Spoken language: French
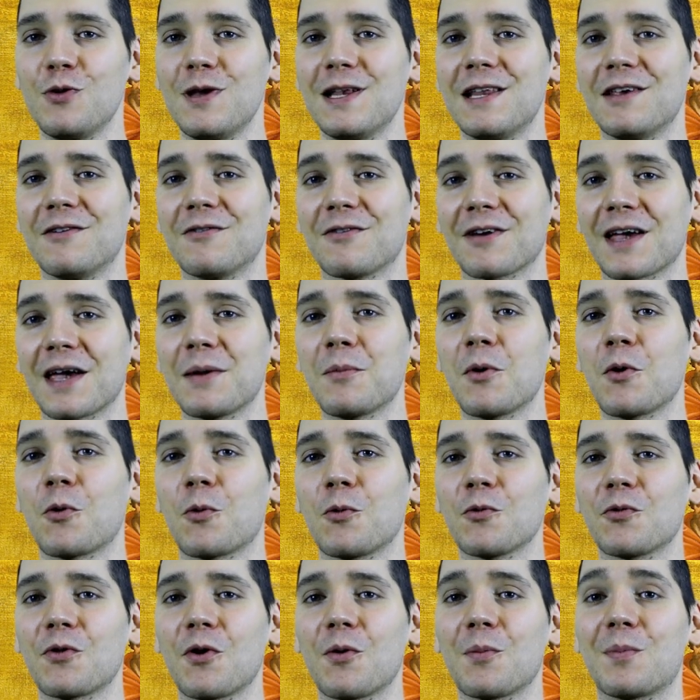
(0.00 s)
lui il est vraiment
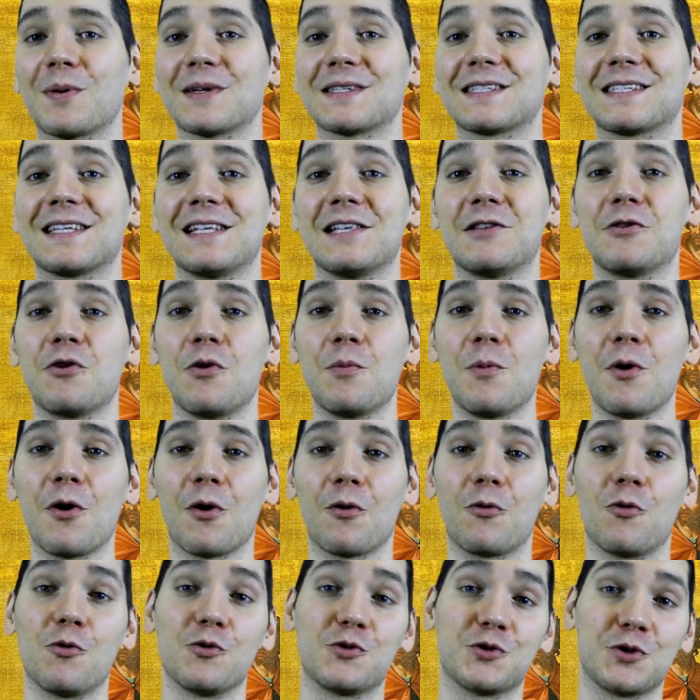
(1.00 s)
content parce qu'il
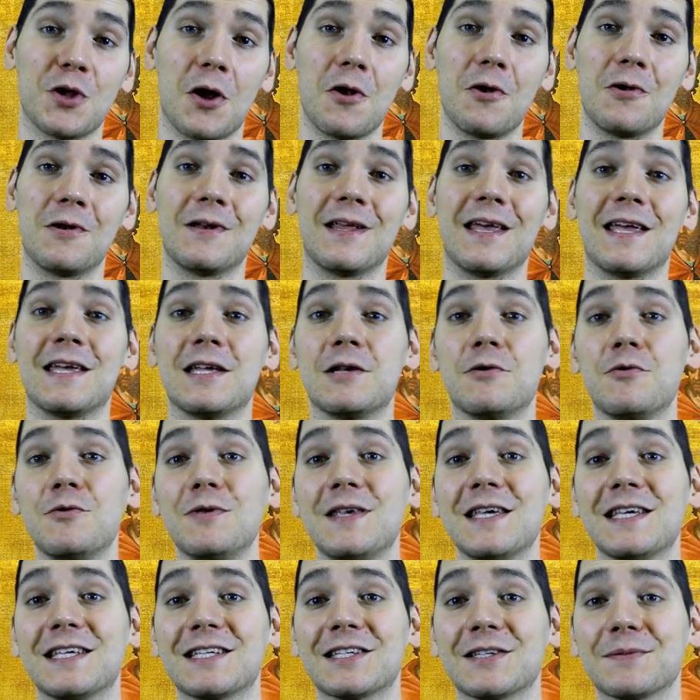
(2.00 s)
demeure le seul et
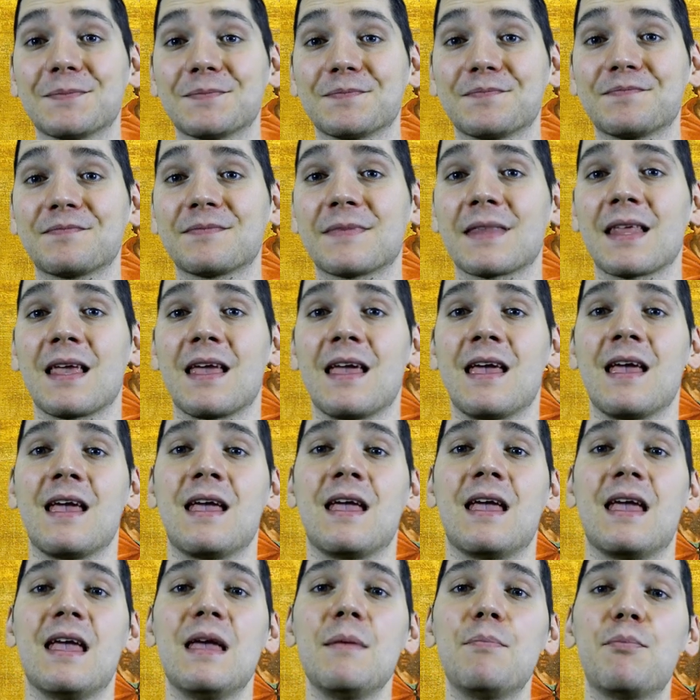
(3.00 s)
l'unique.
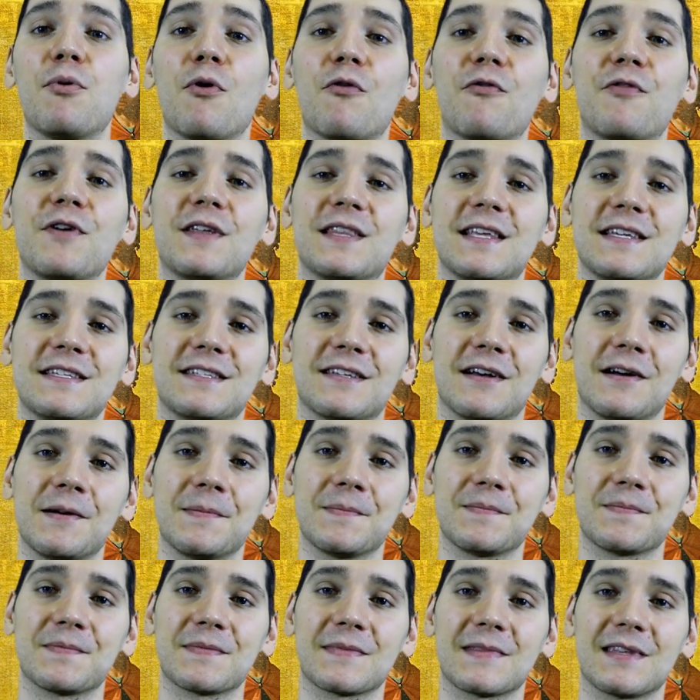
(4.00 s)
Et pour fêter ça,
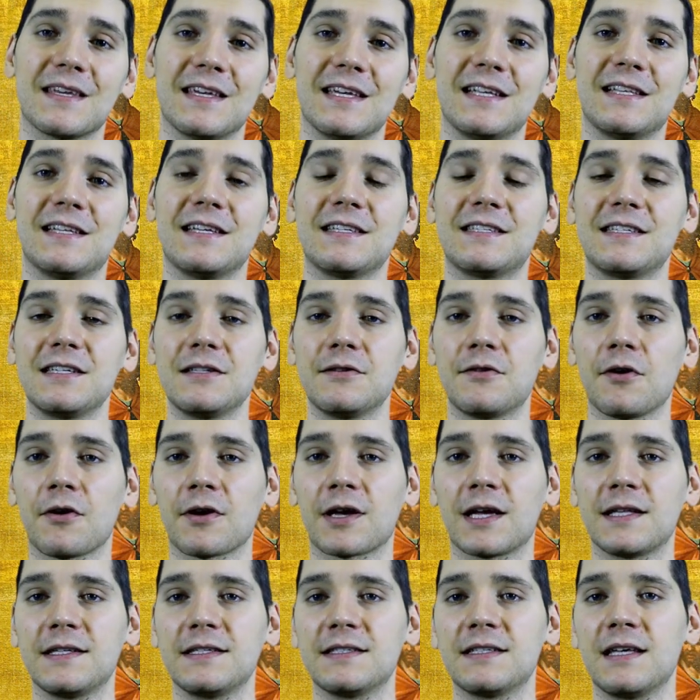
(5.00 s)
il décide
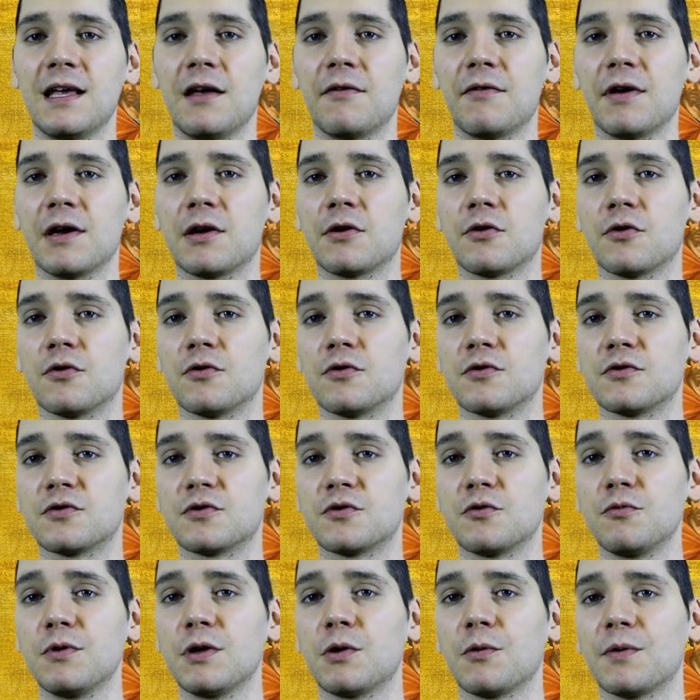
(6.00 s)
d'organiser avec euh,
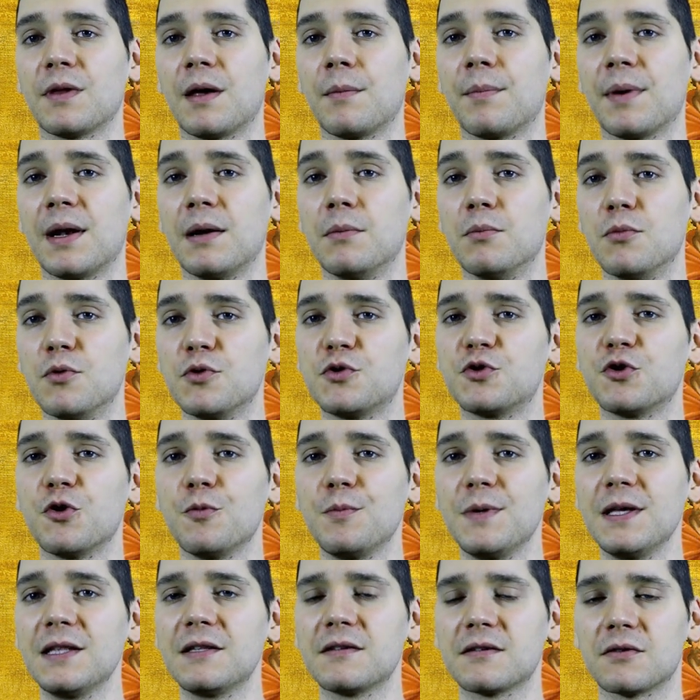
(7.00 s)
celui qu'on appelle Monsieur
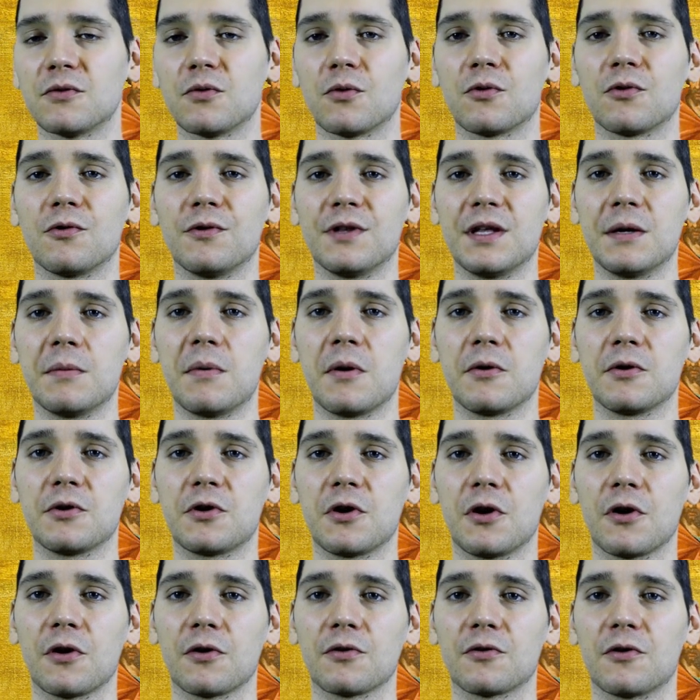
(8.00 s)
Mythe, donc le
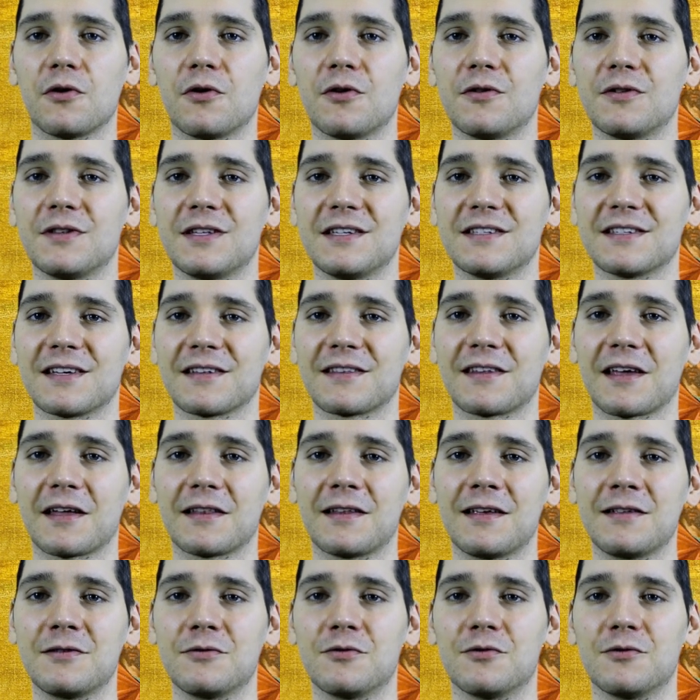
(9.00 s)
débunker euh, des
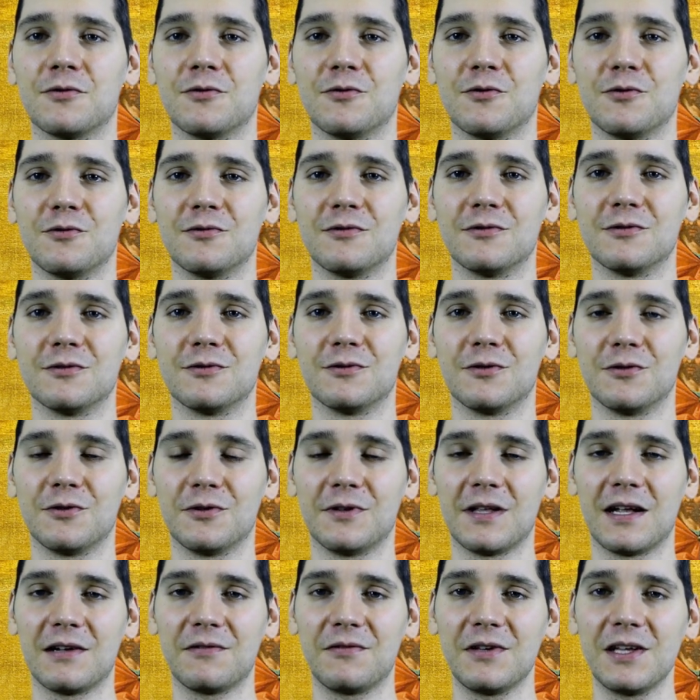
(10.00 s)
internets de,
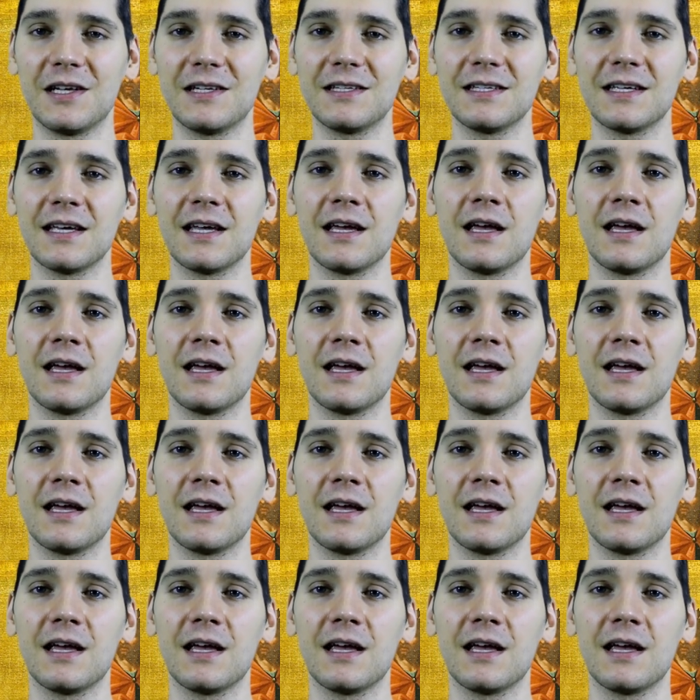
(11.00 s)
Donaldville,